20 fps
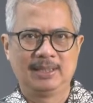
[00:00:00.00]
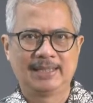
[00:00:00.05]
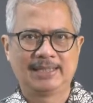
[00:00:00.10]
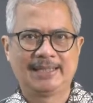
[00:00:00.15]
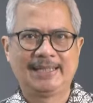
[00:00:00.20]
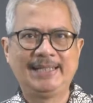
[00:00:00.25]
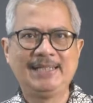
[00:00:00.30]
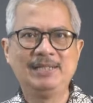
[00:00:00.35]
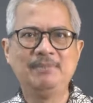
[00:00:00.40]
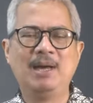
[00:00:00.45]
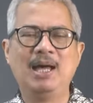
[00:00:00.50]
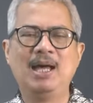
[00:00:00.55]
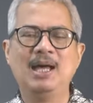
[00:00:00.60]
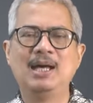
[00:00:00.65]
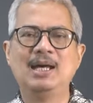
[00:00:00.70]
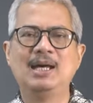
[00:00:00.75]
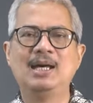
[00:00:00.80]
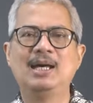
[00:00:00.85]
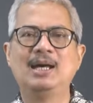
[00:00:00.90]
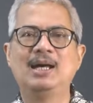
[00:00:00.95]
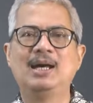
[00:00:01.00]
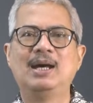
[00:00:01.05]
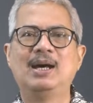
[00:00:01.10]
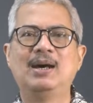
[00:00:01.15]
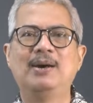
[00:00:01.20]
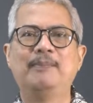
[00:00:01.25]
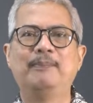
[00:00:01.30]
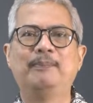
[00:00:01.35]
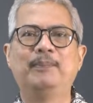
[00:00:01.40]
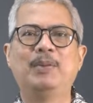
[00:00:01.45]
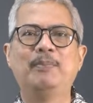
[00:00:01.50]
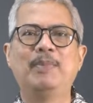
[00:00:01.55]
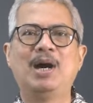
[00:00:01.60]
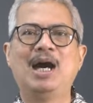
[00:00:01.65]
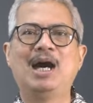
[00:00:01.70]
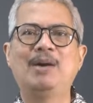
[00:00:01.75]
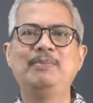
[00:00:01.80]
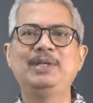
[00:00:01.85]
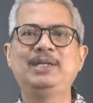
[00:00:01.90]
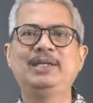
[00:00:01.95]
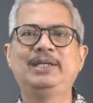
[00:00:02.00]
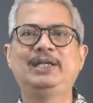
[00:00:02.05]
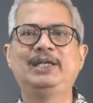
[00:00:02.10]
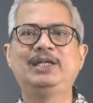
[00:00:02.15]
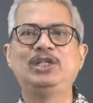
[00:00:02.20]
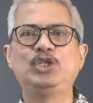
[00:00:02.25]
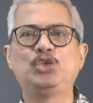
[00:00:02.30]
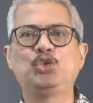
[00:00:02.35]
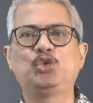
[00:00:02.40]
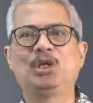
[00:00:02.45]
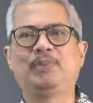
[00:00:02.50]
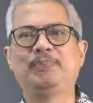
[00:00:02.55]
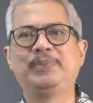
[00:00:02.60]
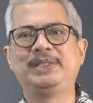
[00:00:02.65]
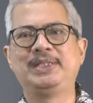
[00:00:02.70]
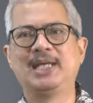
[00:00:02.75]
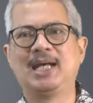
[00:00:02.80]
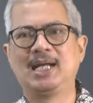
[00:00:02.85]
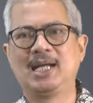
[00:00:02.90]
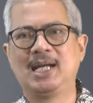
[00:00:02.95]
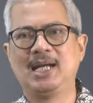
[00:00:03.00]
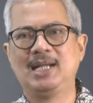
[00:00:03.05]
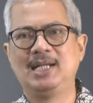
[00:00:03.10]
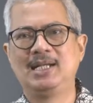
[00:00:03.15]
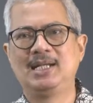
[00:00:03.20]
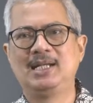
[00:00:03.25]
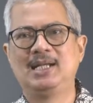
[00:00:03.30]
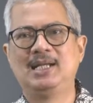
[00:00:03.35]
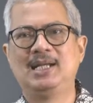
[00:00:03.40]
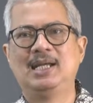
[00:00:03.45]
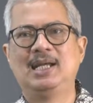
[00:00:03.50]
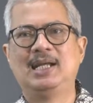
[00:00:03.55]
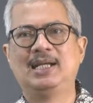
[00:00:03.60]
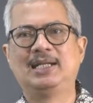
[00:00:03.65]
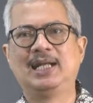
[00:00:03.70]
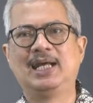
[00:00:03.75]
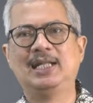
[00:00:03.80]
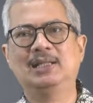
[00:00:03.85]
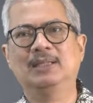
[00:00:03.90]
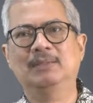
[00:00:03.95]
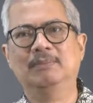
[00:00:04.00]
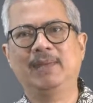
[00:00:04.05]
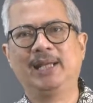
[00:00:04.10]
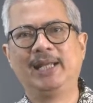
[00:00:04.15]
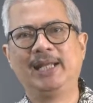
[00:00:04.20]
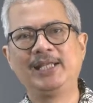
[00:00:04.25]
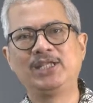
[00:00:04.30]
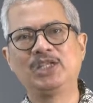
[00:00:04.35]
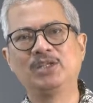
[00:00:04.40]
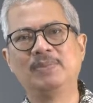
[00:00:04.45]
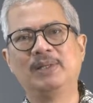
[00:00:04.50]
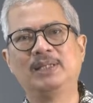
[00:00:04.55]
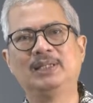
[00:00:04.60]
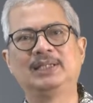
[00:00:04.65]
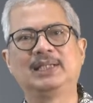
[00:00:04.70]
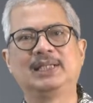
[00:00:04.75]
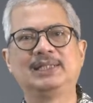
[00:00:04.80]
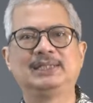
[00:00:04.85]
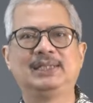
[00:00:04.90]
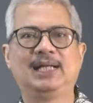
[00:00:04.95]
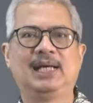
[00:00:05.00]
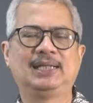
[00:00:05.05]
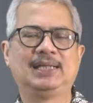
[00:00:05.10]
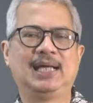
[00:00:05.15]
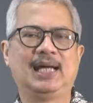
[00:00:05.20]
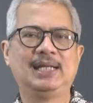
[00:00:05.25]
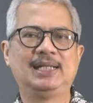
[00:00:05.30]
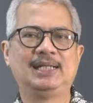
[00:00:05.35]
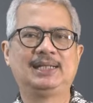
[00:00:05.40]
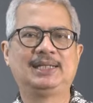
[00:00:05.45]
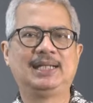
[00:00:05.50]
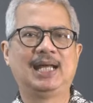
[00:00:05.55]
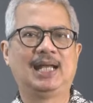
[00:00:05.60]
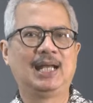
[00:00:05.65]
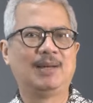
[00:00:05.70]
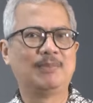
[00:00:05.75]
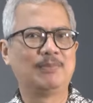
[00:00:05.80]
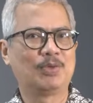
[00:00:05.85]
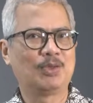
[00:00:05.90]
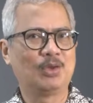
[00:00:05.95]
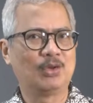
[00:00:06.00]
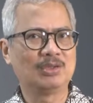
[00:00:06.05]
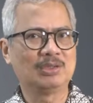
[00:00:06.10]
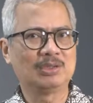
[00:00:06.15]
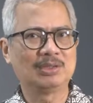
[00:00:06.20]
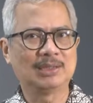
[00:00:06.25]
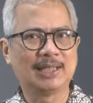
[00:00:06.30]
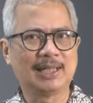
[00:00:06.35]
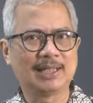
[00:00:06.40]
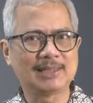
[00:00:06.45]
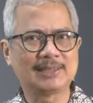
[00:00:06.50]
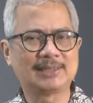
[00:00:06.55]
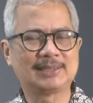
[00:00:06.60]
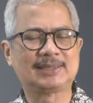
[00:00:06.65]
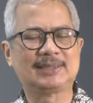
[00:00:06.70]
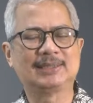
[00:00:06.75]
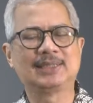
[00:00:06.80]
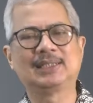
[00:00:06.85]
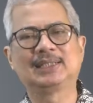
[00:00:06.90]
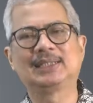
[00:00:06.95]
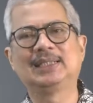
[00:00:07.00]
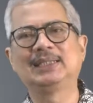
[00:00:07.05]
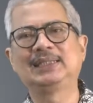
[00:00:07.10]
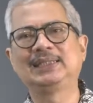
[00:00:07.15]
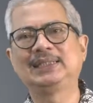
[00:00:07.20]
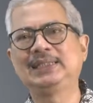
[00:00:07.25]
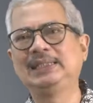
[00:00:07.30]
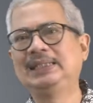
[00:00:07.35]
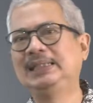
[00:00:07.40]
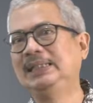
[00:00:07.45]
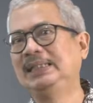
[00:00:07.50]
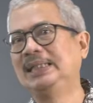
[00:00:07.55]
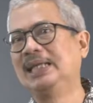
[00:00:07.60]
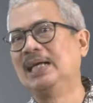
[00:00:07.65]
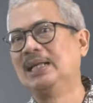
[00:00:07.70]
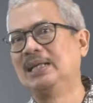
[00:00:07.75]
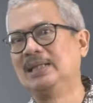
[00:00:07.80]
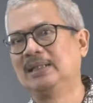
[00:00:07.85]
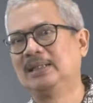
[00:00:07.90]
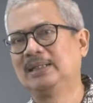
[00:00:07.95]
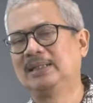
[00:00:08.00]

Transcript: Kelima, memahami isu kebijakan dan manajemen kesehatan dalam konteks kekinian.